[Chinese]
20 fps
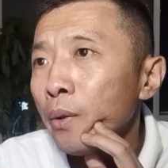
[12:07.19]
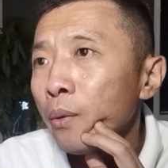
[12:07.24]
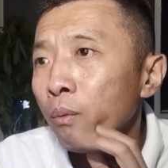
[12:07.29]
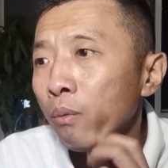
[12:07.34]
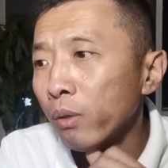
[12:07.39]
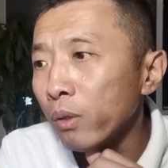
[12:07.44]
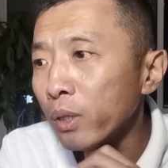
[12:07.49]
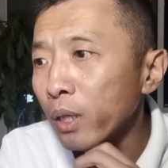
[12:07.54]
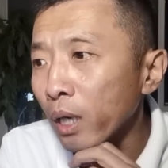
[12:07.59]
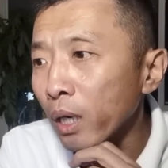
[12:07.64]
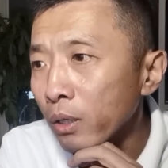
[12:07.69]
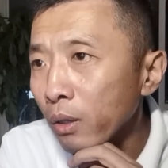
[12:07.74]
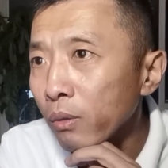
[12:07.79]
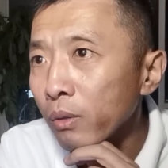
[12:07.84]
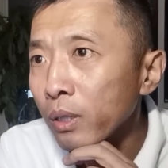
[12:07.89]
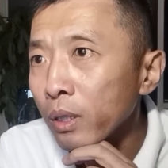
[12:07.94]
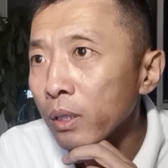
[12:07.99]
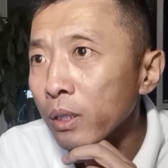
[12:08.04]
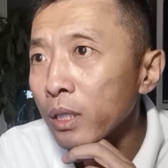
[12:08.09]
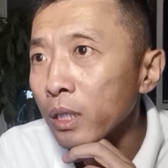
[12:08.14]
五六点
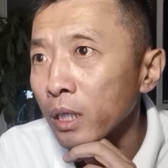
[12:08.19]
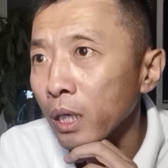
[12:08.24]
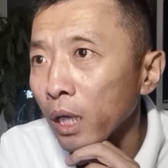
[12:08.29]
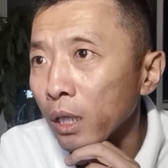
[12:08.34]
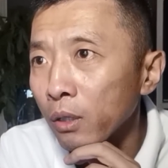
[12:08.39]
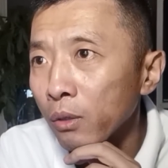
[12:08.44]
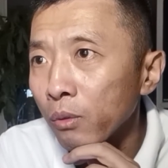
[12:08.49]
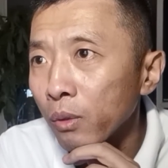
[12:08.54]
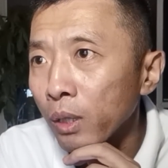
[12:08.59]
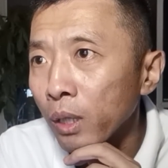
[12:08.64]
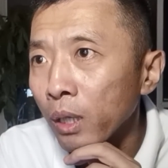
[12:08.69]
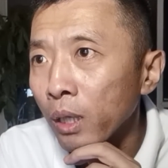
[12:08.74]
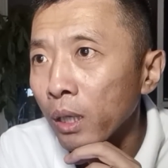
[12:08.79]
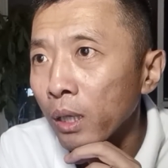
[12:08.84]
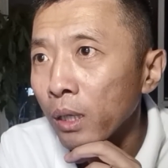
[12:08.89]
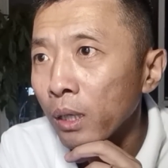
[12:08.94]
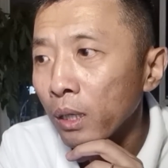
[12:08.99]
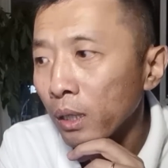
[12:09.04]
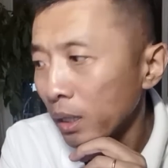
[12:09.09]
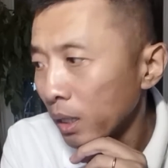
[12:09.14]
钟，警察就过来
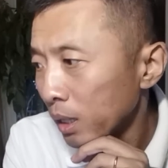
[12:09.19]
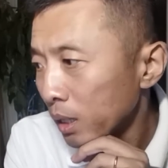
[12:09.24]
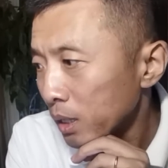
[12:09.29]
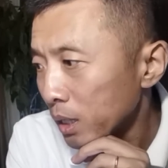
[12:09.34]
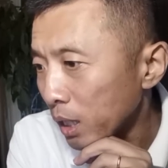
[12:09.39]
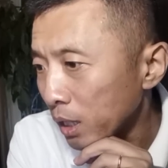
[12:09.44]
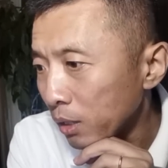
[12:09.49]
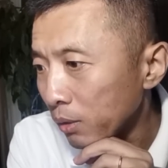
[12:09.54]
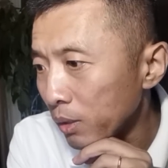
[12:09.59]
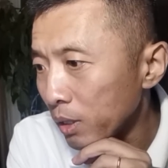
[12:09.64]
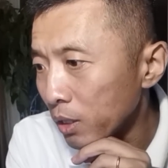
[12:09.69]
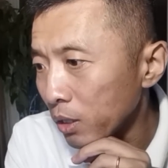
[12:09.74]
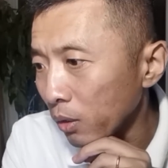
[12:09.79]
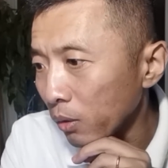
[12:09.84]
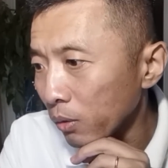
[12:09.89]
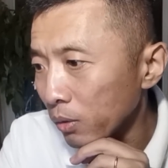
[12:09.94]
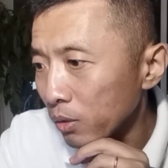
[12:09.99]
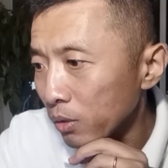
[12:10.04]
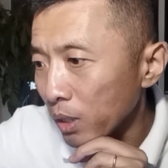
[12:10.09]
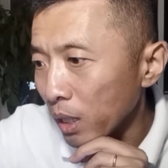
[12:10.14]
了，在这一
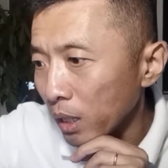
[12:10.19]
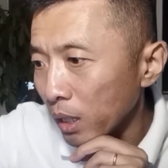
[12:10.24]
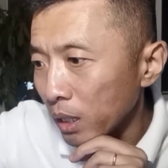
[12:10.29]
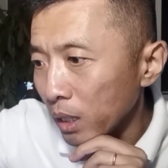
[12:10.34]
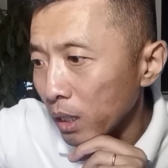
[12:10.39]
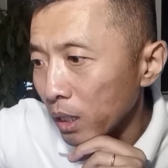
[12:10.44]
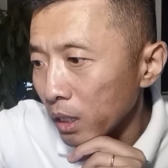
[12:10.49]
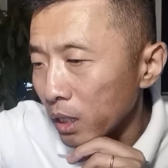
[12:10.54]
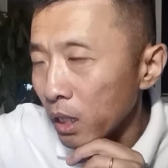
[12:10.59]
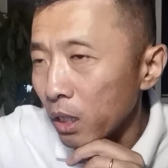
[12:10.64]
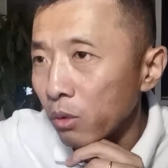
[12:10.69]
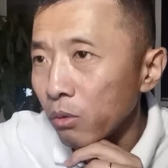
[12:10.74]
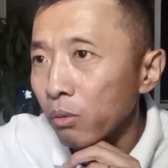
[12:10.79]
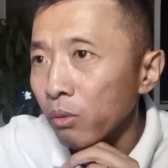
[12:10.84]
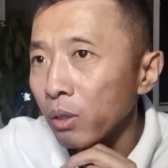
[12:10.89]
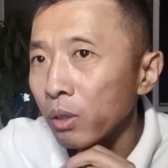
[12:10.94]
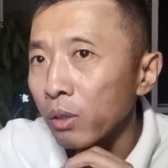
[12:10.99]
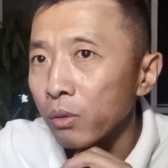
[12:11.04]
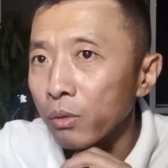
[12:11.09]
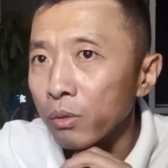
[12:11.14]
瞅，就在那个车
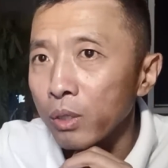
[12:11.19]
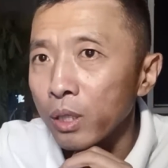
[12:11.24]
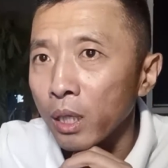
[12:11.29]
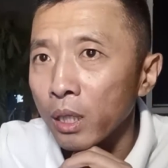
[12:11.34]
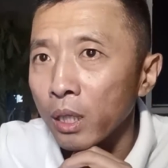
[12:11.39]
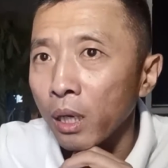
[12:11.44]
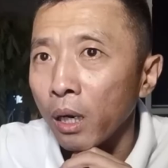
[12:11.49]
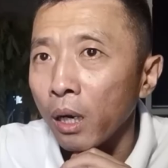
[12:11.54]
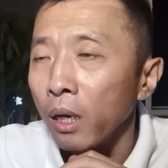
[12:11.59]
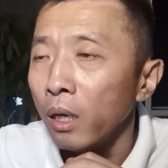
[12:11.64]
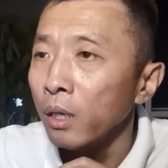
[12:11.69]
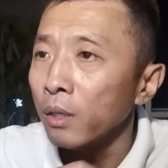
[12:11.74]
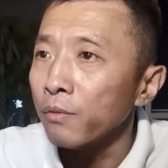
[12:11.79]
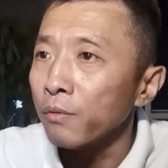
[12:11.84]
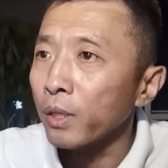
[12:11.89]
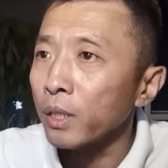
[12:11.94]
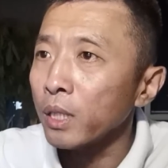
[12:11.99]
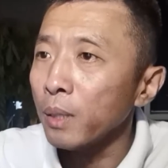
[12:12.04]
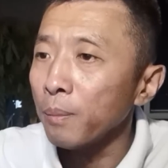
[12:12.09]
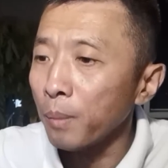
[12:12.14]
库里头去检查，
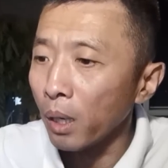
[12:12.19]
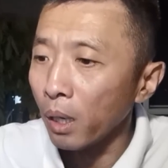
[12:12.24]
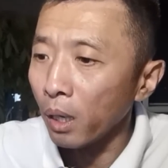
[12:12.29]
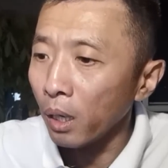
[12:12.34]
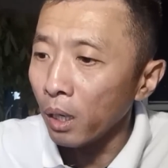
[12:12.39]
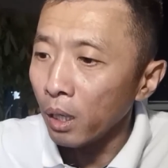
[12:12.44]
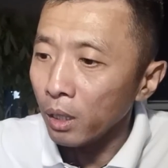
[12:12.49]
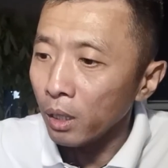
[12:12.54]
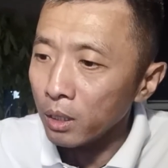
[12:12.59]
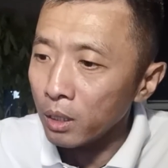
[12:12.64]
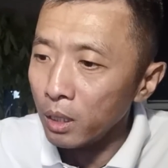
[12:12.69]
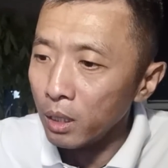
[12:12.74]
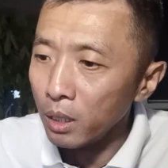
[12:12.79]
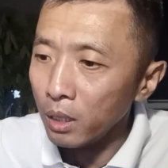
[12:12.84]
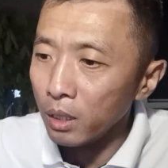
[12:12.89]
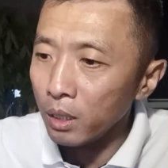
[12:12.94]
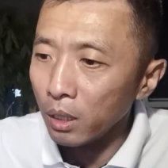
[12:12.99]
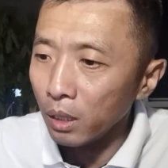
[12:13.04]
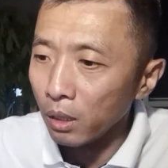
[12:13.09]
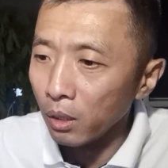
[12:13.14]
发现吧，
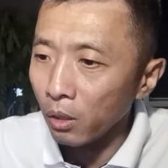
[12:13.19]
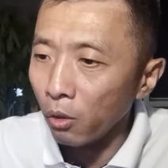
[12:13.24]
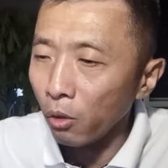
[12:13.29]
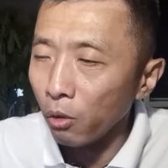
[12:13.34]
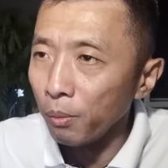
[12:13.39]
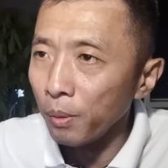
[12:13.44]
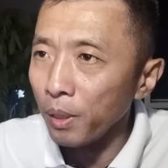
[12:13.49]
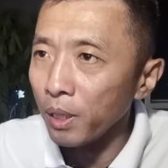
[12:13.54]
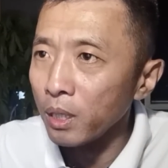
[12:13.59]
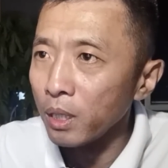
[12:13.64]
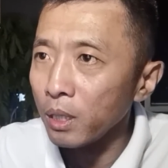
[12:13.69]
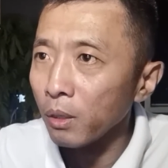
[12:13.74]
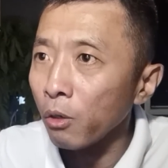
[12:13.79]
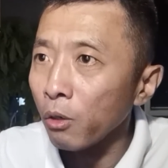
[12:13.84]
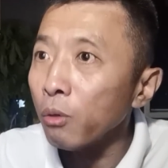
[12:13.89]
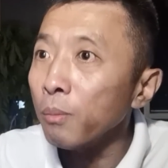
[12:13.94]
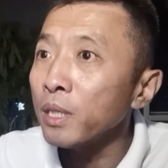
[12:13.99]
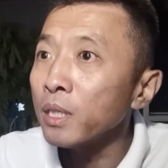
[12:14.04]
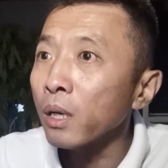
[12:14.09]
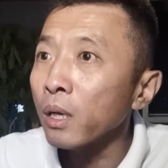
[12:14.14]
汽车的后备
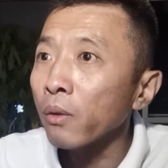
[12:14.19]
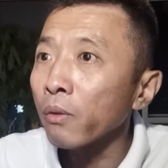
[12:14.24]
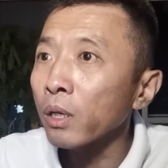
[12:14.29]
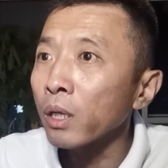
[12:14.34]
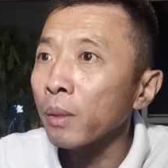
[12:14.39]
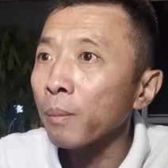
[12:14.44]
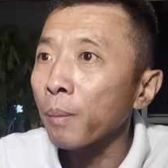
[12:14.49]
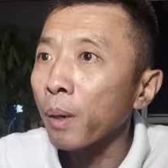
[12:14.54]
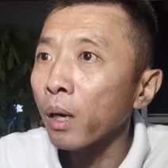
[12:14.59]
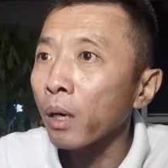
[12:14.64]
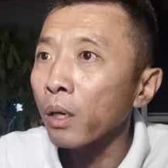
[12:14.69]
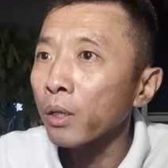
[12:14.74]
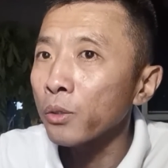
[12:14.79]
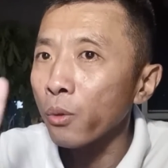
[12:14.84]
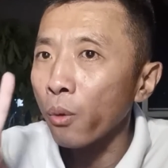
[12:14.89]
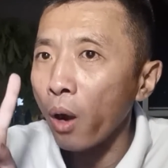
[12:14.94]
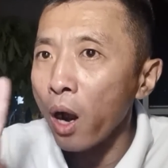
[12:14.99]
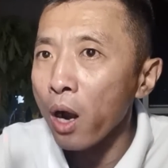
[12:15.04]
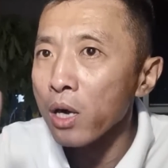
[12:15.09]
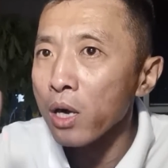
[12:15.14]
后备箱子里面
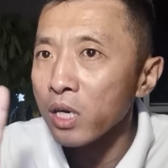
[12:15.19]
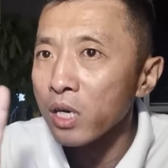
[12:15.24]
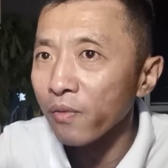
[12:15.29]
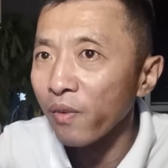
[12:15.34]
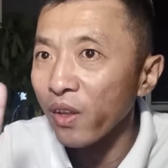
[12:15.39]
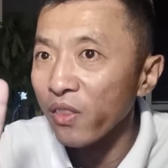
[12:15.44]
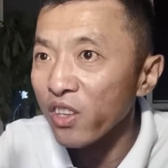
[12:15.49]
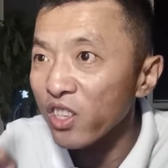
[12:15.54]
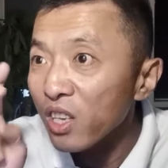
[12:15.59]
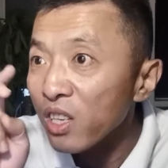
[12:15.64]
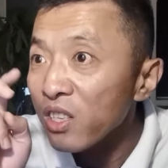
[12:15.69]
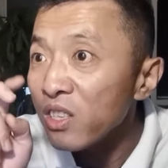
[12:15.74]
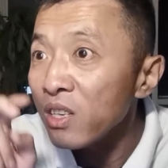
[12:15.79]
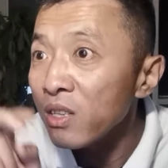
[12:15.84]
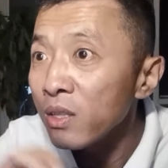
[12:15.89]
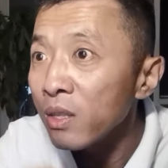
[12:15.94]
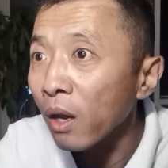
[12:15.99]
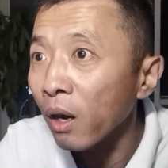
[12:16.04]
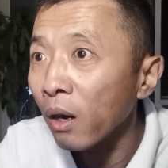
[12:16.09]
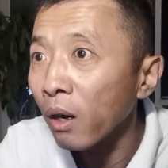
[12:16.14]
有二十万的现
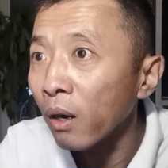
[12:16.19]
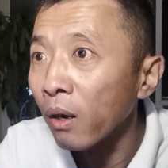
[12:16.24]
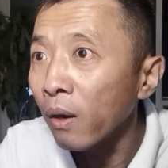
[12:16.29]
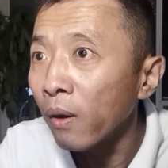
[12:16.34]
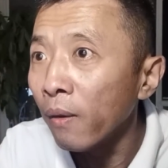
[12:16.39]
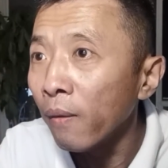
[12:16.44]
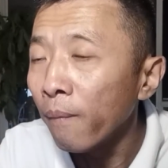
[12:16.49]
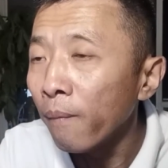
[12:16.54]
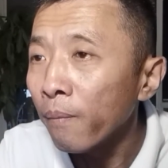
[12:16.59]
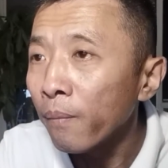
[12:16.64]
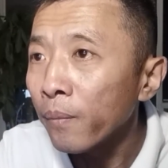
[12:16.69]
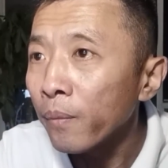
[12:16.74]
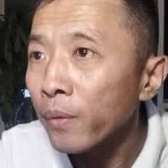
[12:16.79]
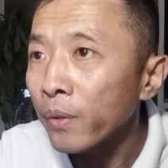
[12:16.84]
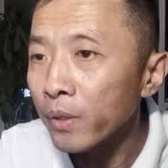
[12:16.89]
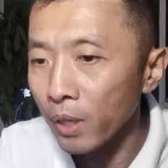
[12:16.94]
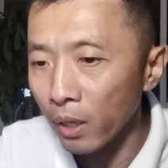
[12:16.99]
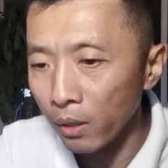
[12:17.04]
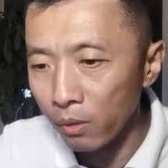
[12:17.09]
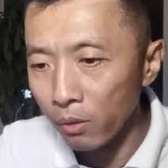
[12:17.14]
金呢，
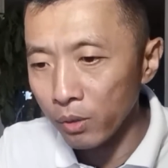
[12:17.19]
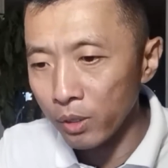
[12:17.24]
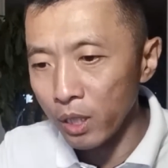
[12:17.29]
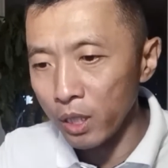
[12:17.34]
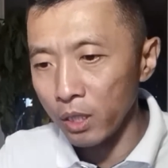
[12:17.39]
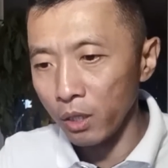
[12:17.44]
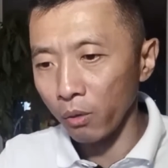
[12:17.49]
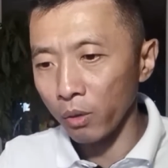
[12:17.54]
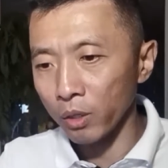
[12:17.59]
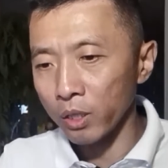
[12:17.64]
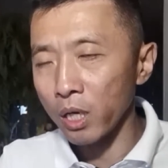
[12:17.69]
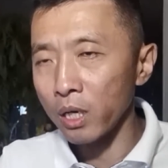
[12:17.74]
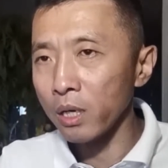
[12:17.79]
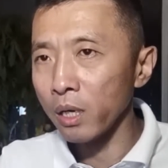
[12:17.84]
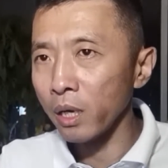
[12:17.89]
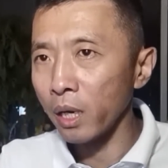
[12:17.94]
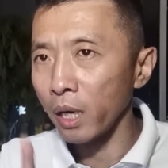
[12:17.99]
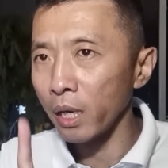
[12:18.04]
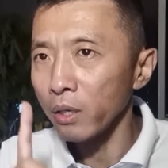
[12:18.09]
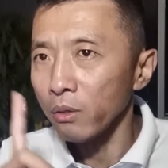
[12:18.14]
然后这小子身
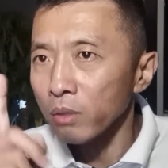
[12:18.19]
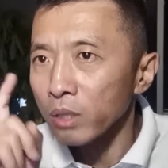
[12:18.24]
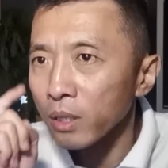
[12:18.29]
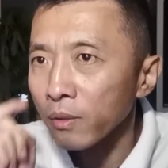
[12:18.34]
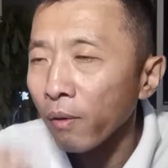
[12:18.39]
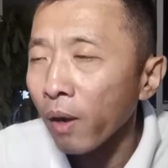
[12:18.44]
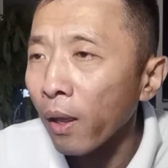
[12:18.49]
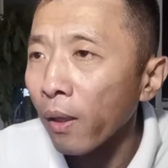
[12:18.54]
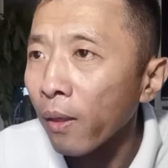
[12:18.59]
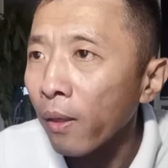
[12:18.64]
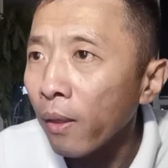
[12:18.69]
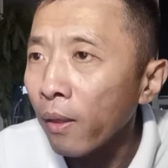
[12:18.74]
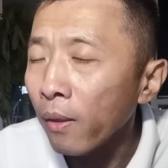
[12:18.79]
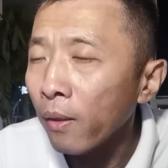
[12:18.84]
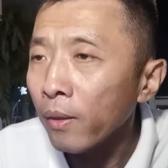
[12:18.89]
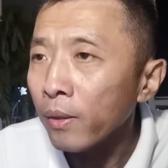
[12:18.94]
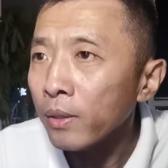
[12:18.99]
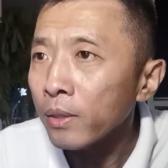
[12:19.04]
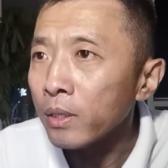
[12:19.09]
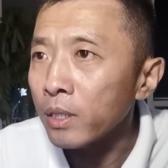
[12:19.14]
上还有一万，
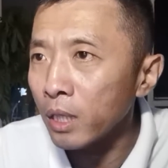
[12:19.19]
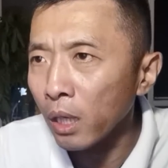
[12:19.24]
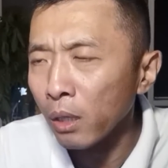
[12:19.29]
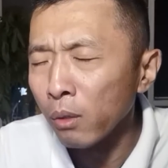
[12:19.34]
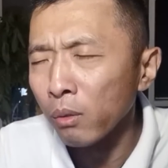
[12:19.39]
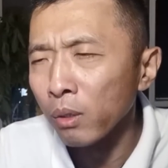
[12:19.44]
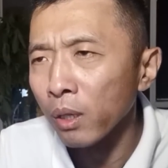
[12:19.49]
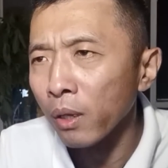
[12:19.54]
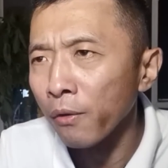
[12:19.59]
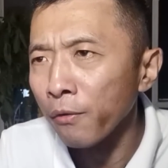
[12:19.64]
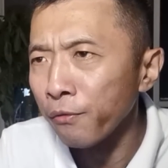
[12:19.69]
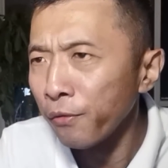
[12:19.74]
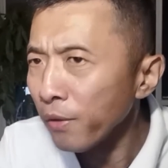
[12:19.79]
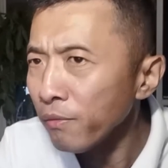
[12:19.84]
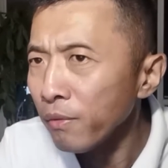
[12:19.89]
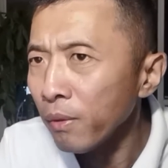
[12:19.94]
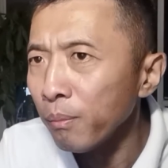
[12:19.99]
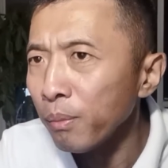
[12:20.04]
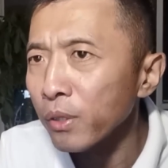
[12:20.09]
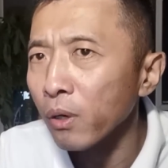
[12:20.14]
结果呢，
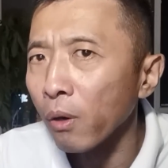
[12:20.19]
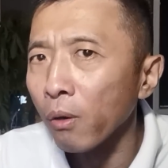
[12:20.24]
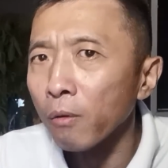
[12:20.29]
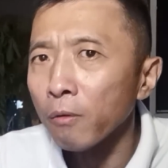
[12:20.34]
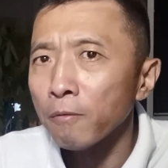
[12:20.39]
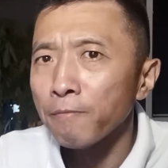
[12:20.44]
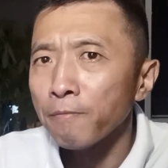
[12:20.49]
分文不少。